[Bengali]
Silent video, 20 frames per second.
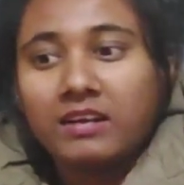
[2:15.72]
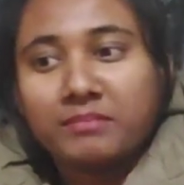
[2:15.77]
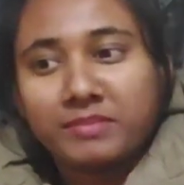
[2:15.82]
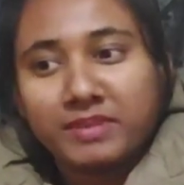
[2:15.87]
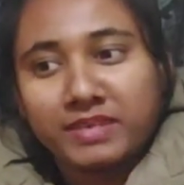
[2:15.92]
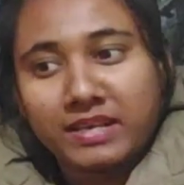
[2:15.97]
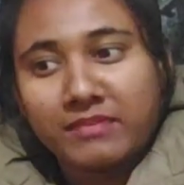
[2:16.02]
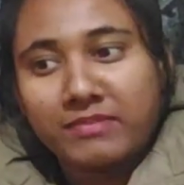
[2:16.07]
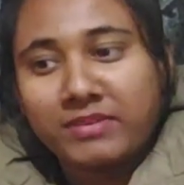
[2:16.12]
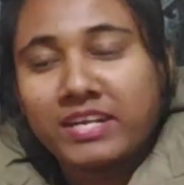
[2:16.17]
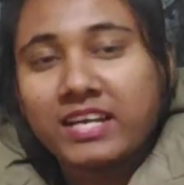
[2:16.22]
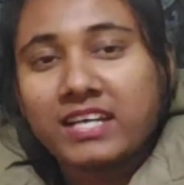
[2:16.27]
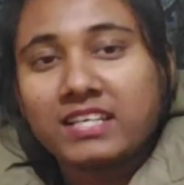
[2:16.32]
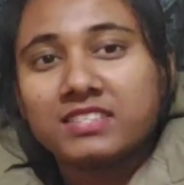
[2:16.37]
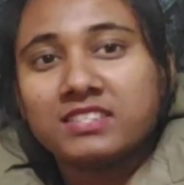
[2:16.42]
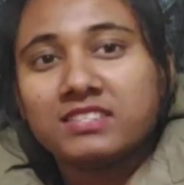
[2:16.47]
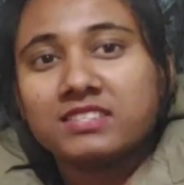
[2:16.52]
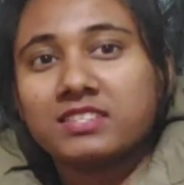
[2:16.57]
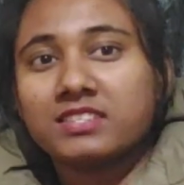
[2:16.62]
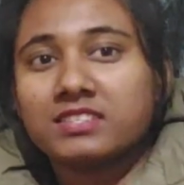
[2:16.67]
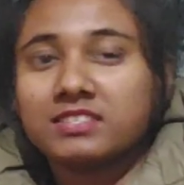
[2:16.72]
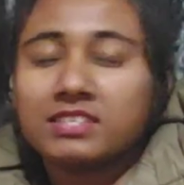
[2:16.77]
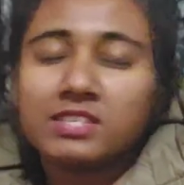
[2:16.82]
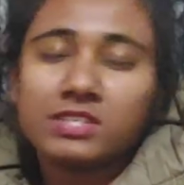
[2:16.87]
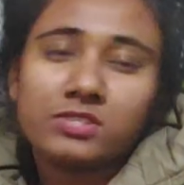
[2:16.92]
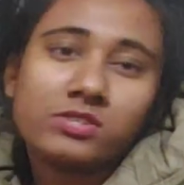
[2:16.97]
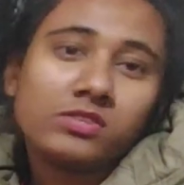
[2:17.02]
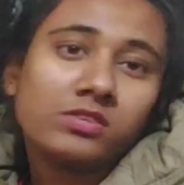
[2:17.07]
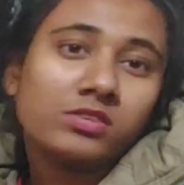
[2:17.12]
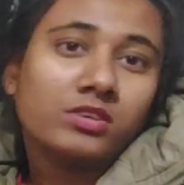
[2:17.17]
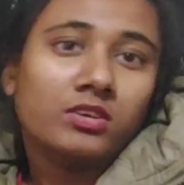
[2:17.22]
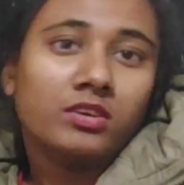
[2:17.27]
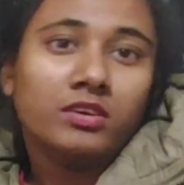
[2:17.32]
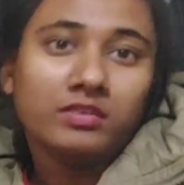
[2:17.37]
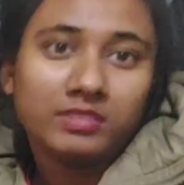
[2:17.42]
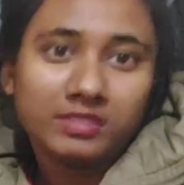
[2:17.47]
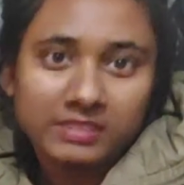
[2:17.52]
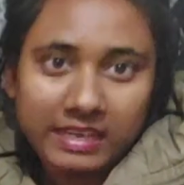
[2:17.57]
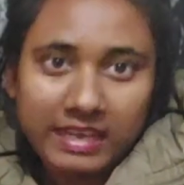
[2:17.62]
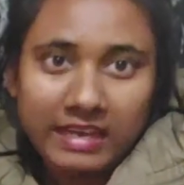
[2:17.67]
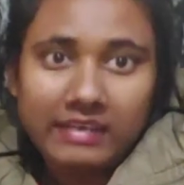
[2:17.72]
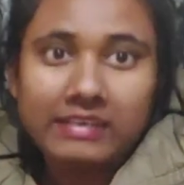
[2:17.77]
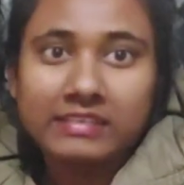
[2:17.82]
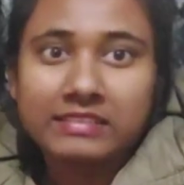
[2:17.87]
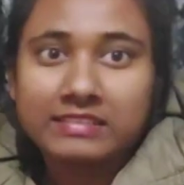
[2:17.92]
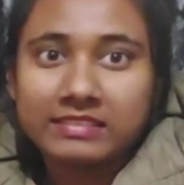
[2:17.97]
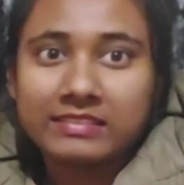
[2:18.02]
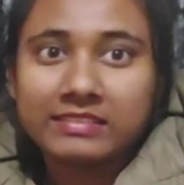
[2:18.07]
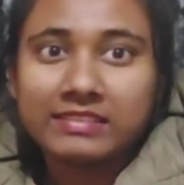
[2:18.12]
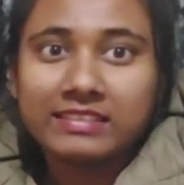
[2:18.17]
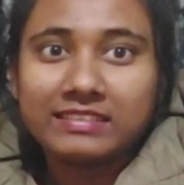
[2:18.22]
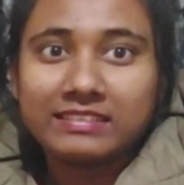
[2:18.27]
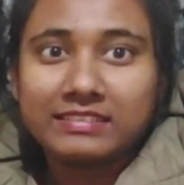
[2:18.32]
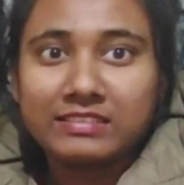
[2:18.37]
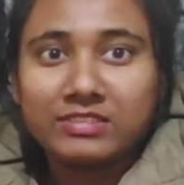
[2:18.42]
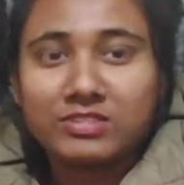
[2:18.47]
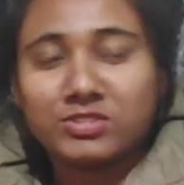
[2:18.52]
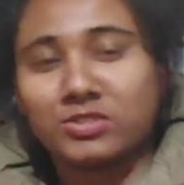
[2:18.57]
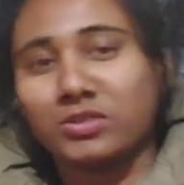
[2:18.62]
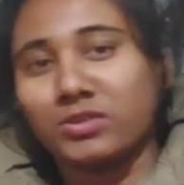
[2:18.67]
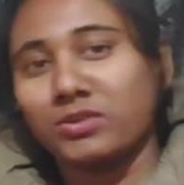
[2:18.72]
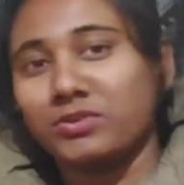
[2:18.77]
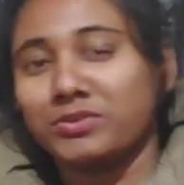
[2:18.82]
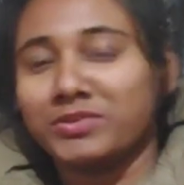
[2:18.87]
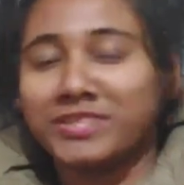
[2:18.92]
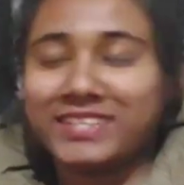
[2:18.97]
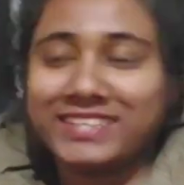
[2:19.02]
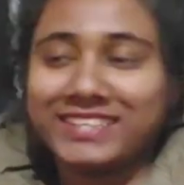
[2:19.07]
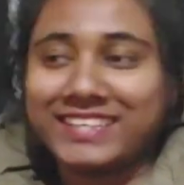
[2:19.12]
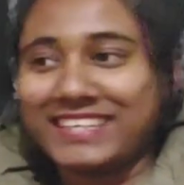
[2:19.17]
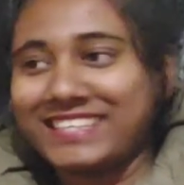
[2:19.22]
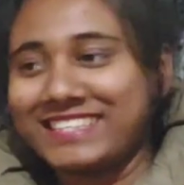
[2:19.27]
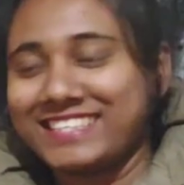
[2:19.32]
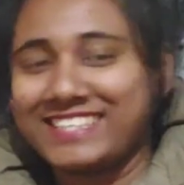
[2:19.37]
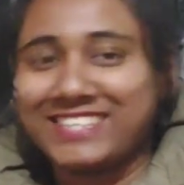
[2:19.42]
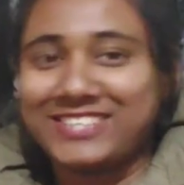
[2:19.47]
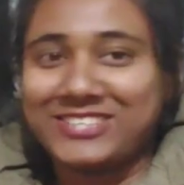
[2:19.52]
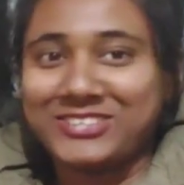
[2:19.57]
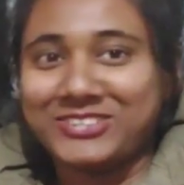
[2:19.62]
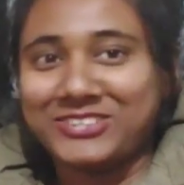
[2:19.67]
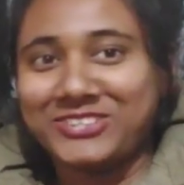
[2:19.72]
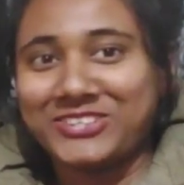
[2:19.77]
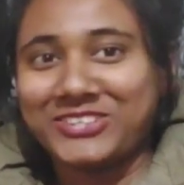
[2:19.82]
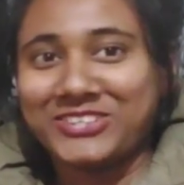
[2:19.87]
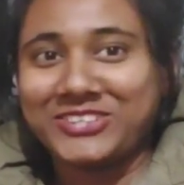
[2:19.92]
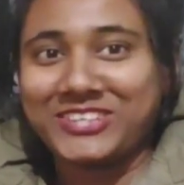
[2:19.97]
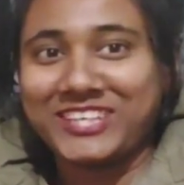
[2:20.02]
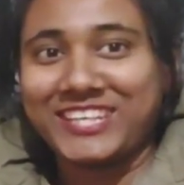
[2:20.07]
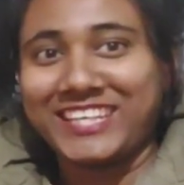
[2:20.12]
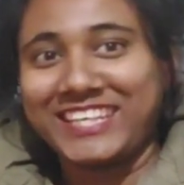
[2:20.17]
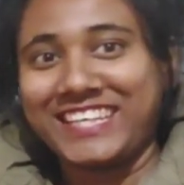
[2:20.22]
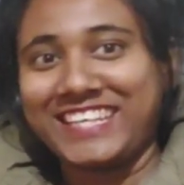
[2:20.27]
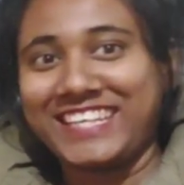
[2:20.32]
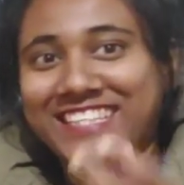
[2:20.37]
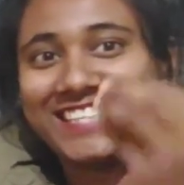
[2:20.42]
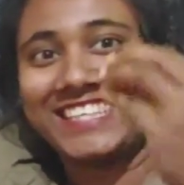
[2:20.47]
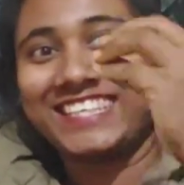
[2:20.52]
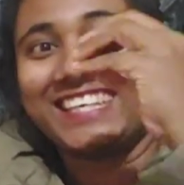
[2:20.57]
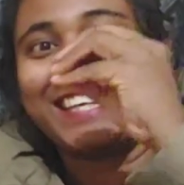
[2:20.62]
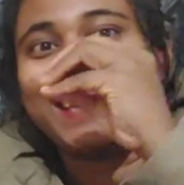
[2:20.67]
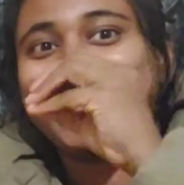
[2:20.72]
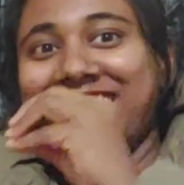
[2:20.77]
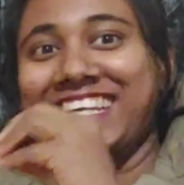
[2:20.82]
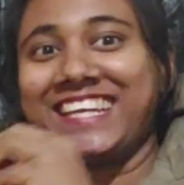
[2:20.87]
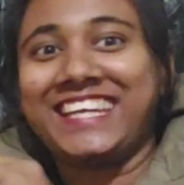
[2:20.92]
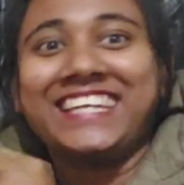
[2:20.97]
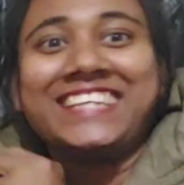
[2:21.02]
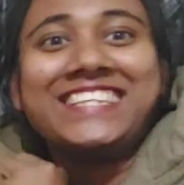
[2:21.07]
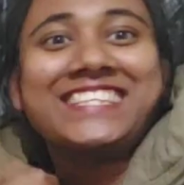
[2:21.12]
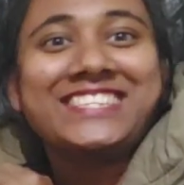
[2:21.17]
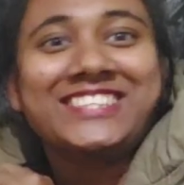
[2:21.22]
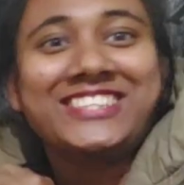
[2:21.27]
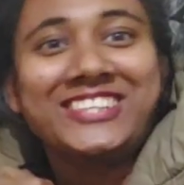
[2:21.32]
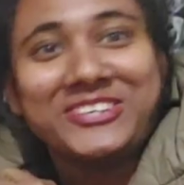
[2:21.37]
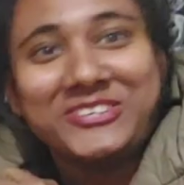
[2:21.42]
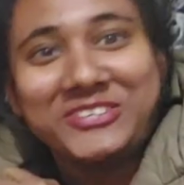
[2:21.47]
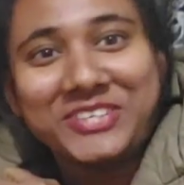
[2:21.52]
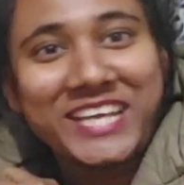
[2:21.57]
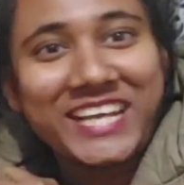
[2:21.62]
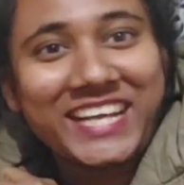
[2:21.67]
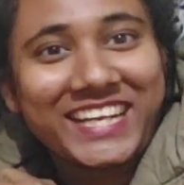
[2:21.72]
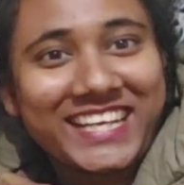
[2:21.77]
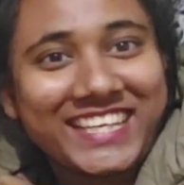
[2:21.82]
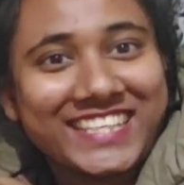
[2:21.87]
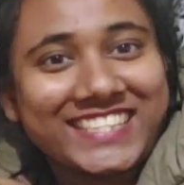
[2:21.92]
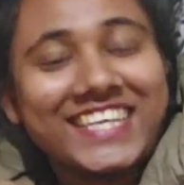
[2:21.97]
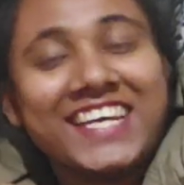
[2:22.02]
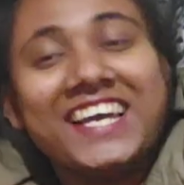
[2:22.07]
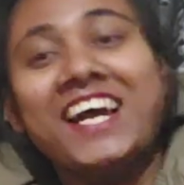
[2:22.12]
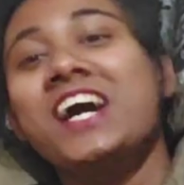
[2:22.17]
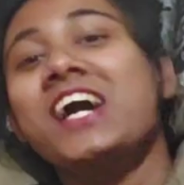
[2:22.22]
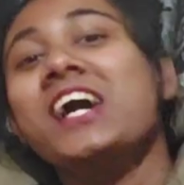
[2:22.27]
মানে আমার কাজিন যাচ্ছে সো তার কাছে দিয়ে দিন সো উনি দেখছি সুন্দর করে নিয়ে এসে রেখে দিয়েছিল ওনার কাছে